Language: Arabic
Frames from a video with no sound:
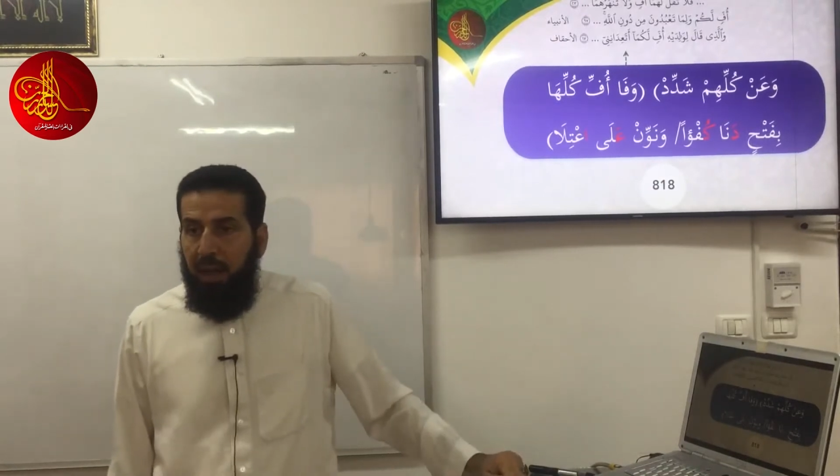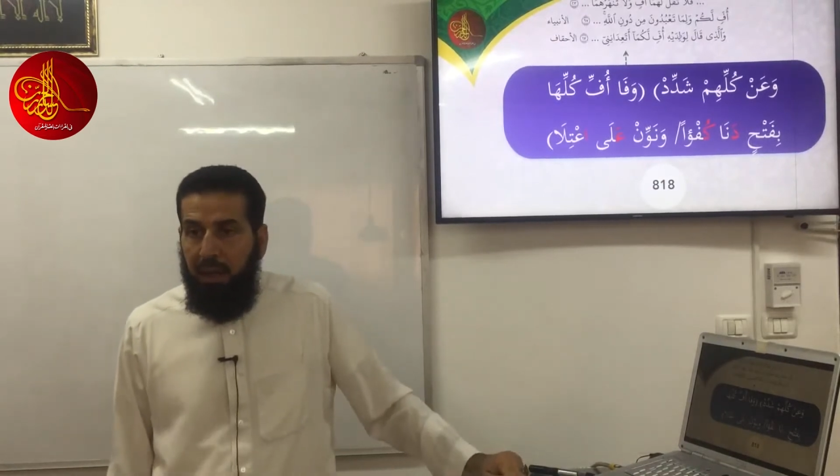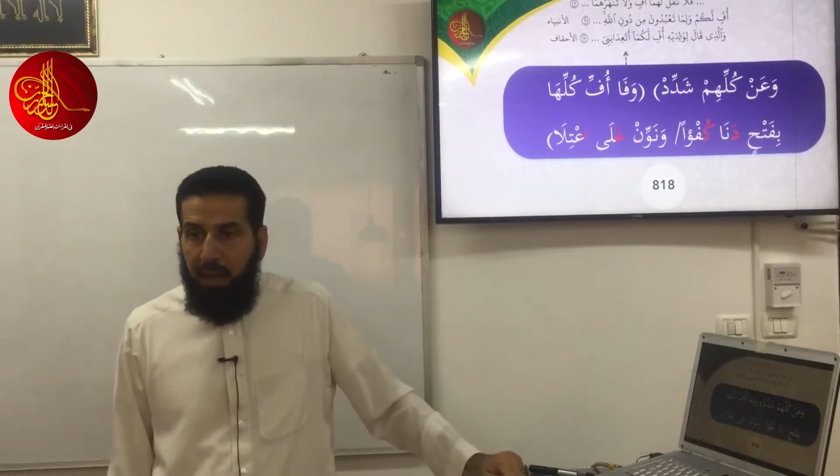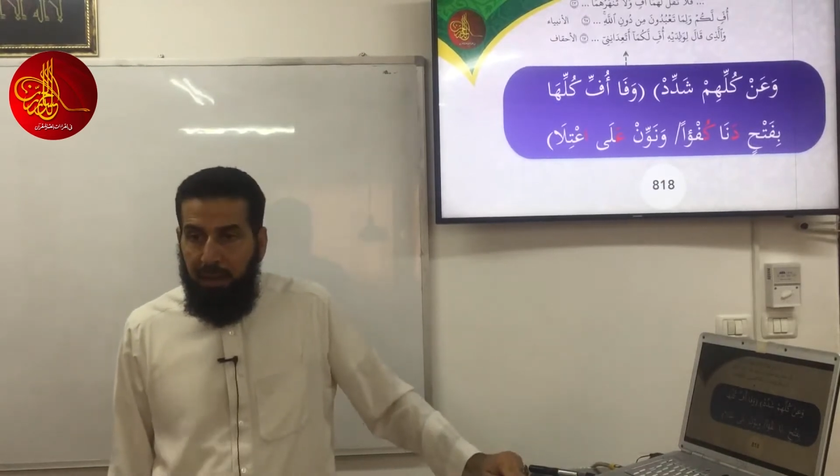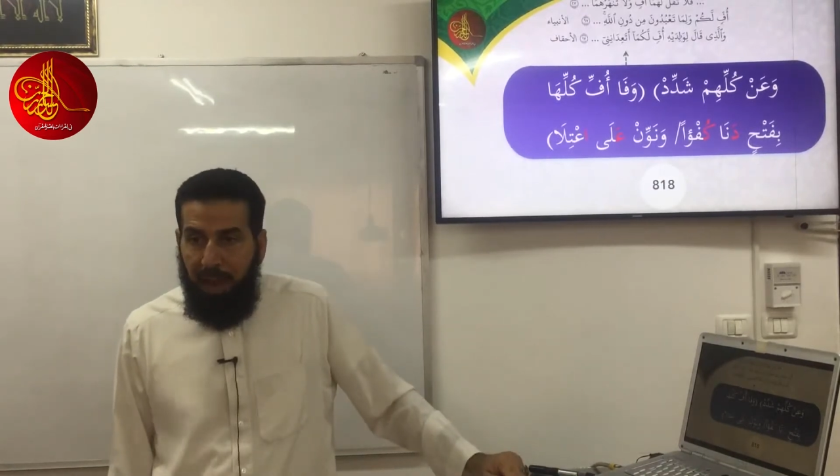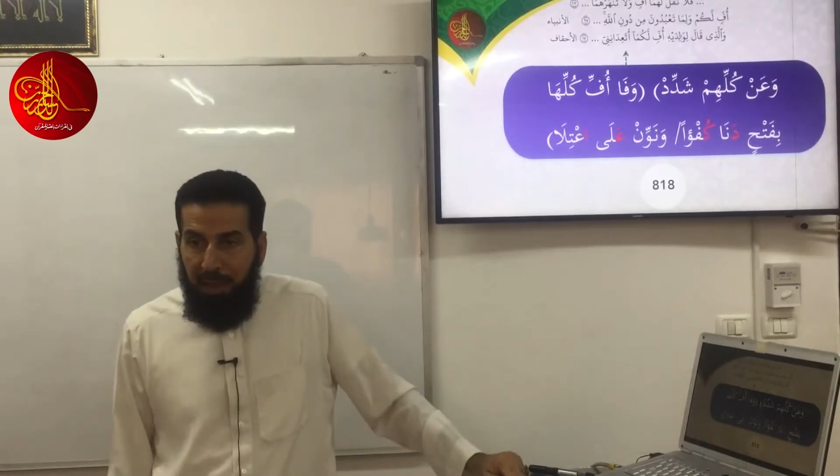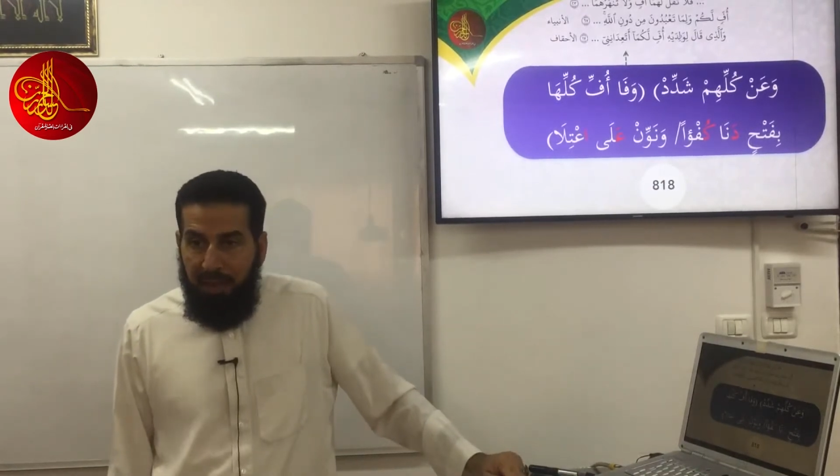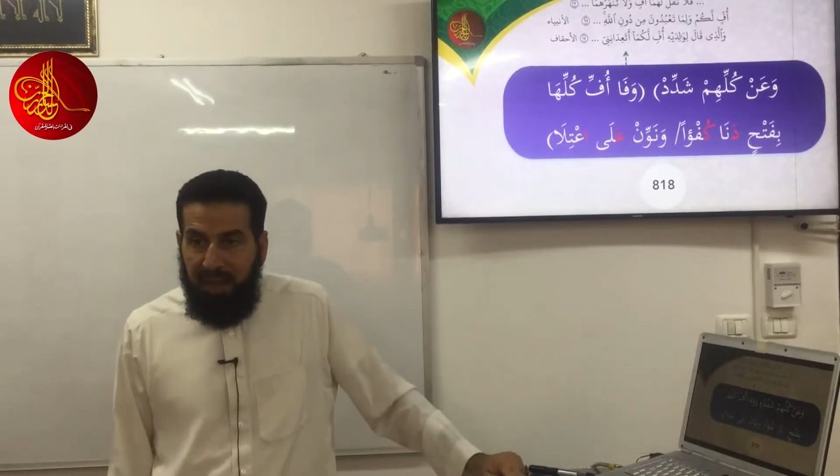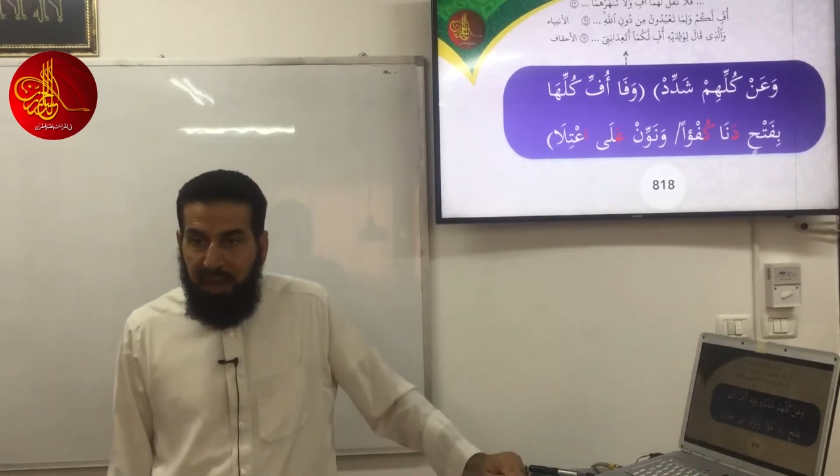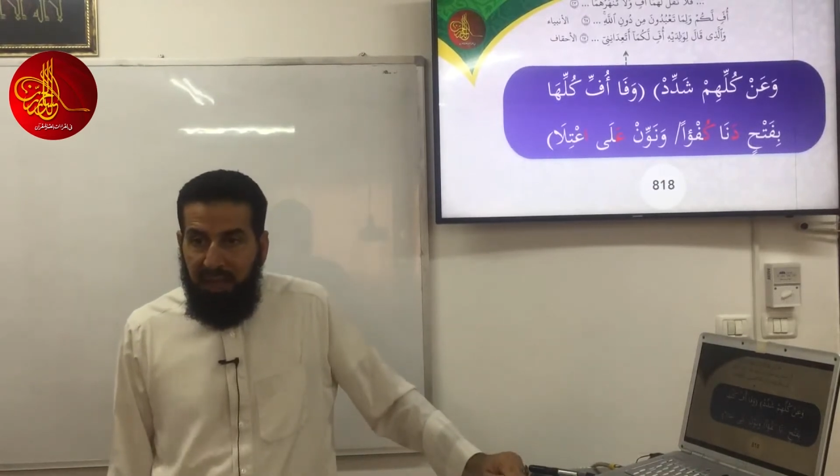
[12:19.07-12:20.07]
الإمام
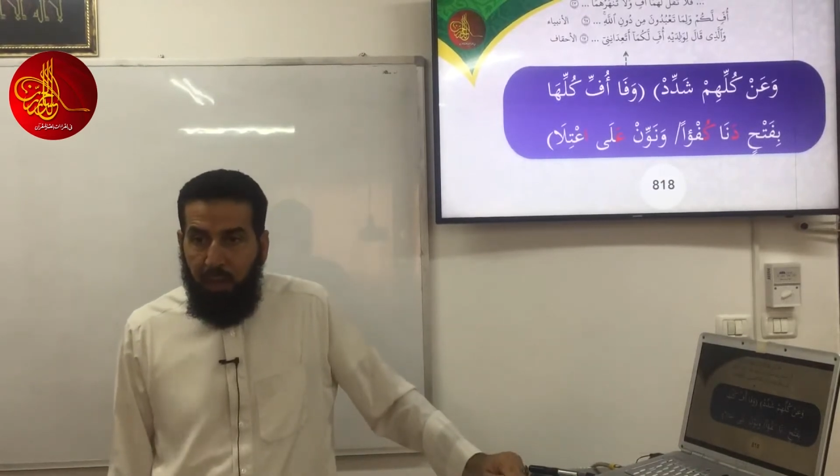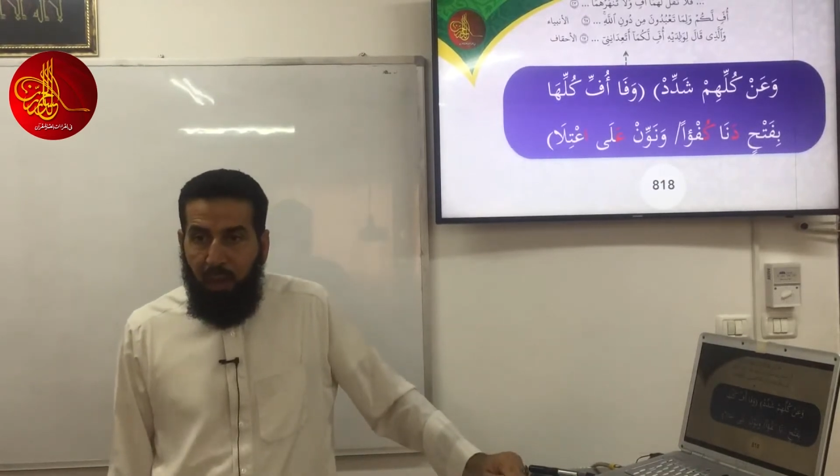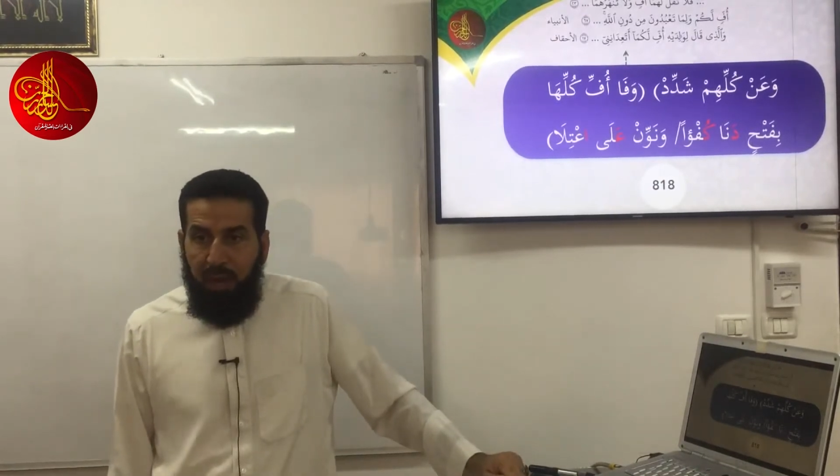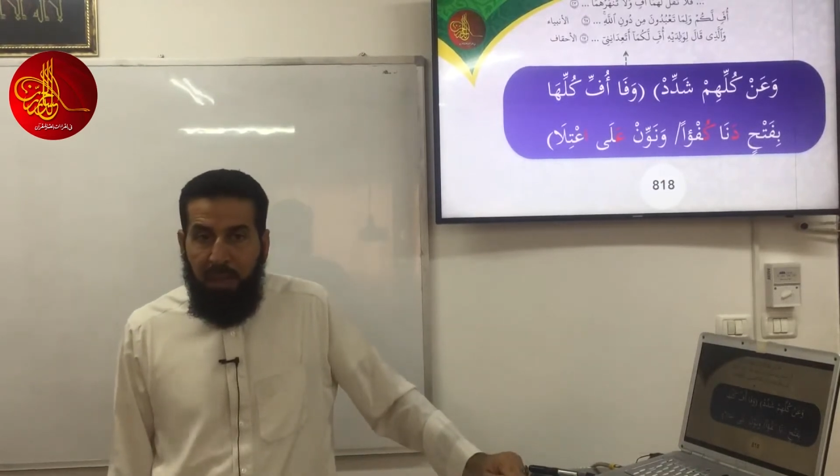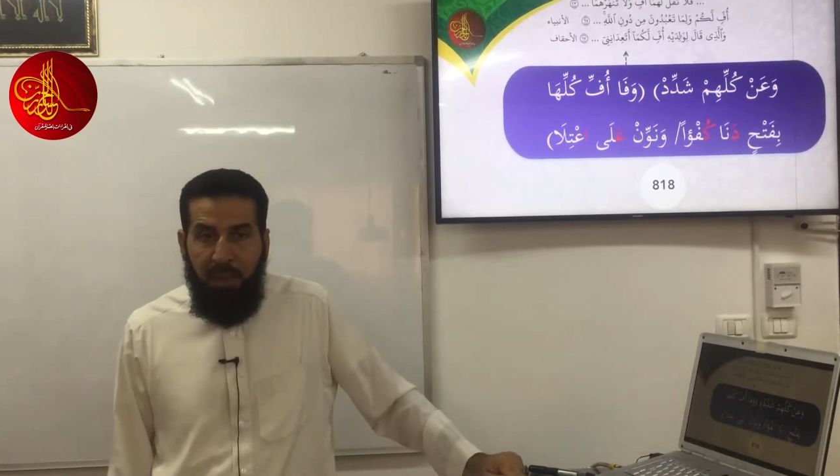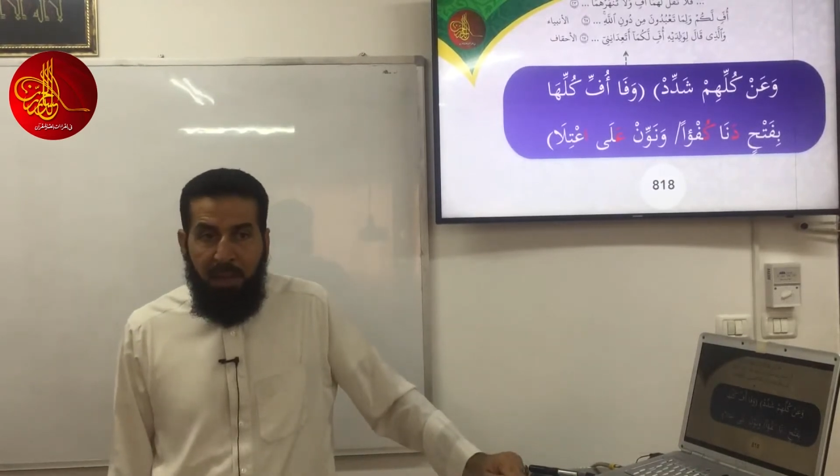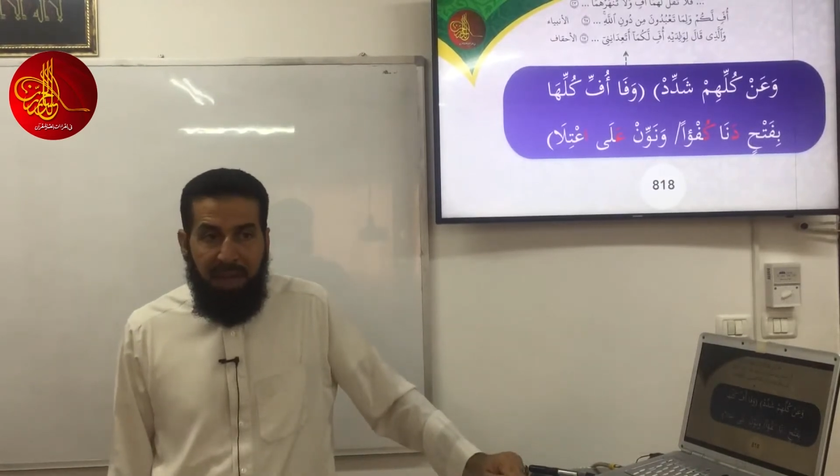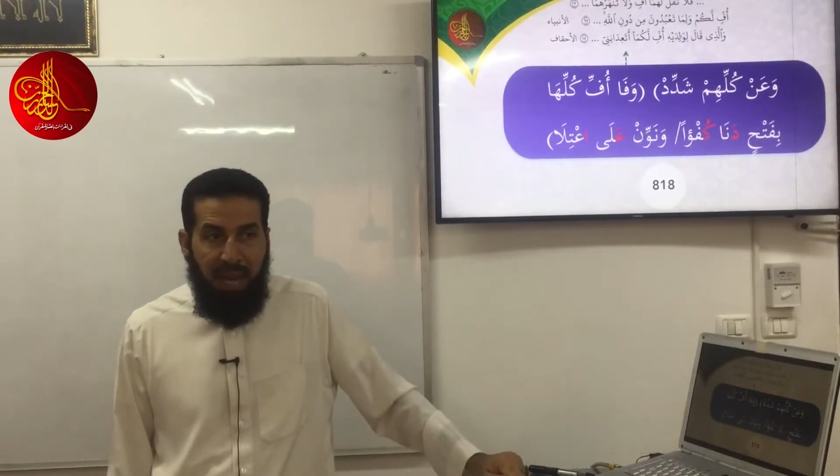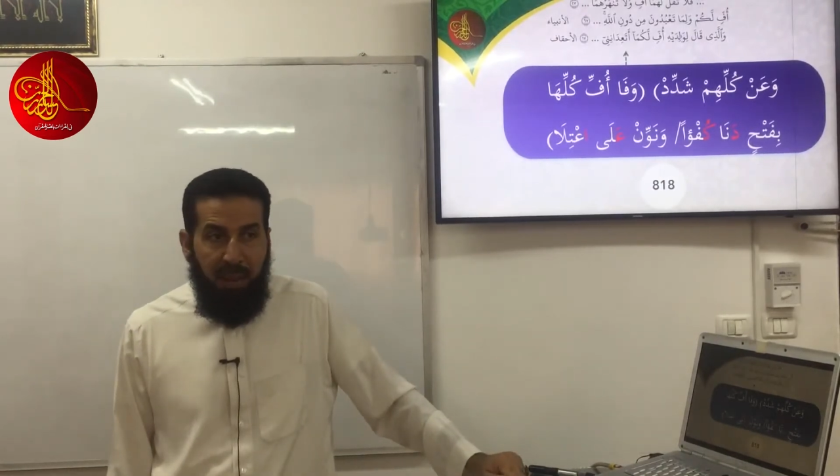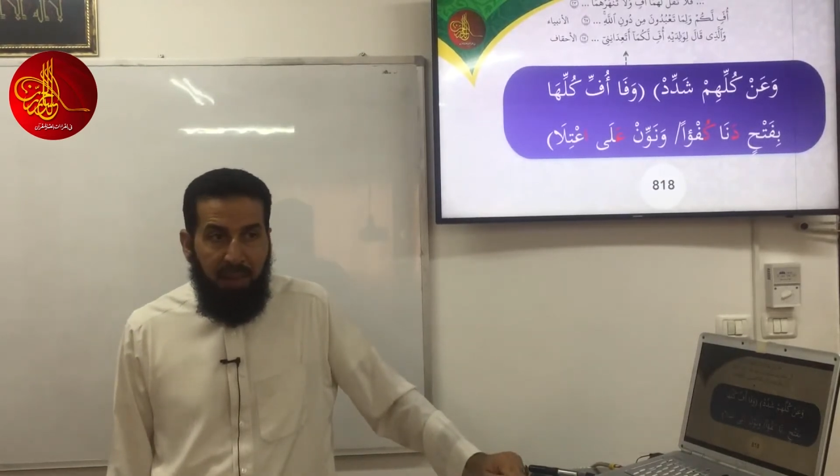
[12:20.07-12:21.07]
ابن كثير والإمام ابن
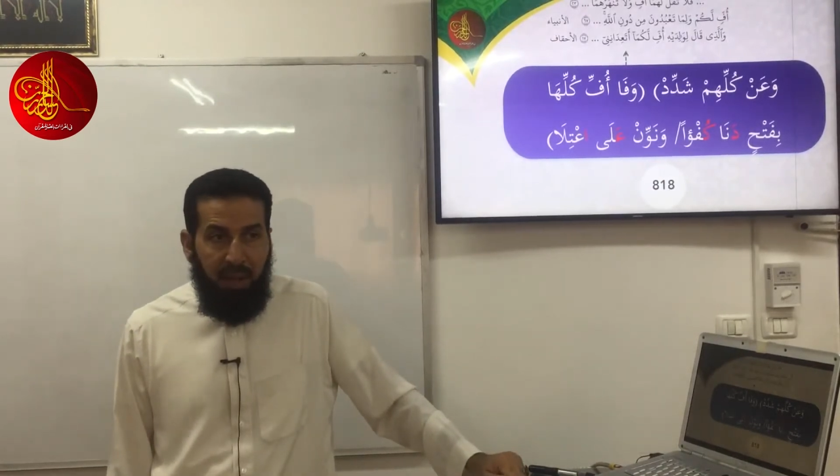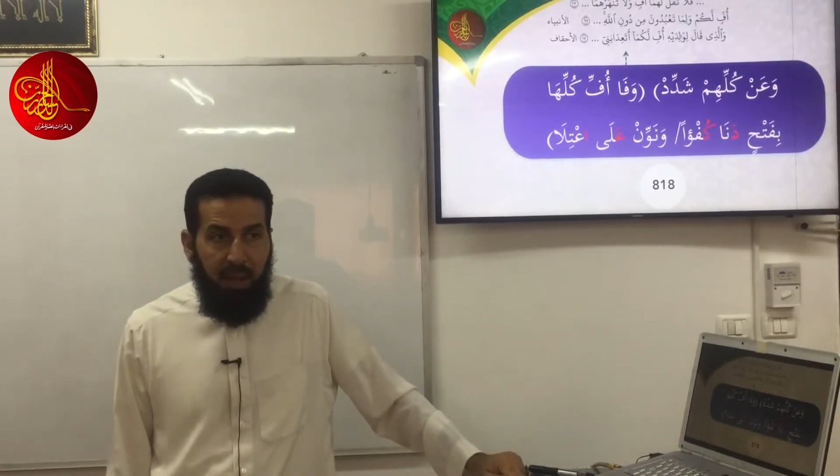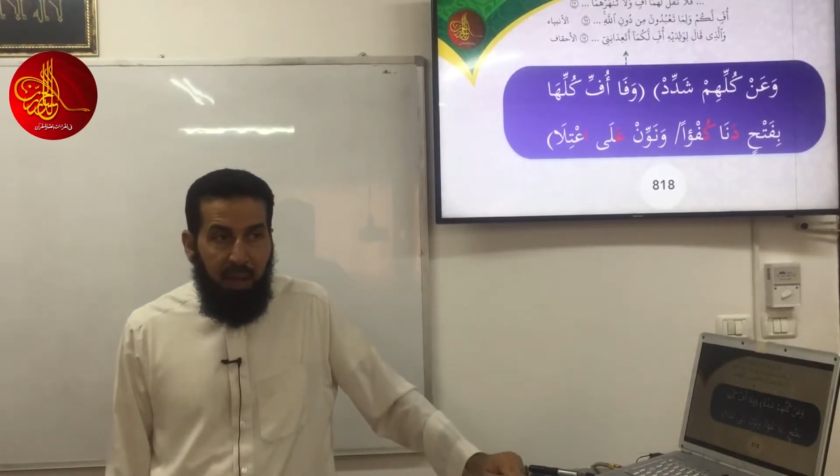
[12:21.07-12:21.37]
عامر